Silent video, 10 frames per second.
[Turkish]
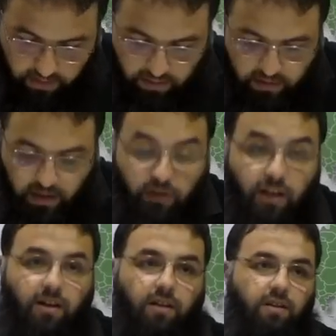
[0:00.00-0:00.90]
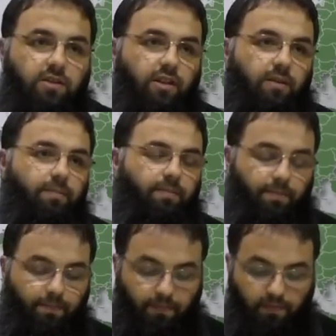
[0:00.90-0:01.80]
Sevgili kardeşlerim,
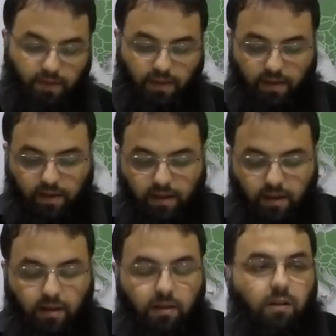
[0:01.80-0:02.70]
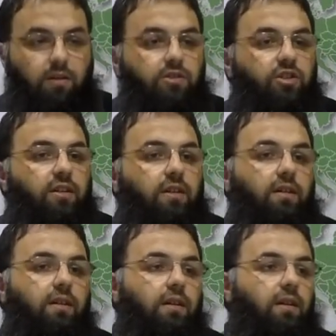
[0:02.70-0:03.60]
yaklaşık
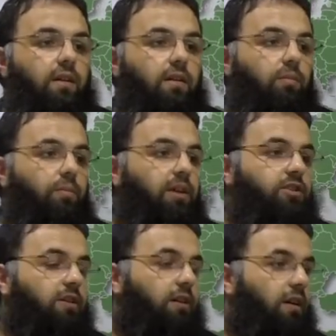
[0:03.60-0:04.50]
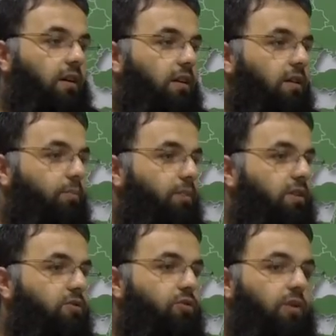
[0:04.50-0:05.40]
5 aylık
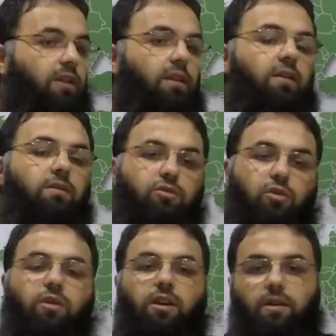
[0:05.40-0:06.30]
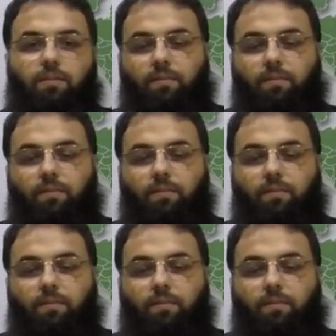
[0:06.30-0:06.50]
bir süreden sonra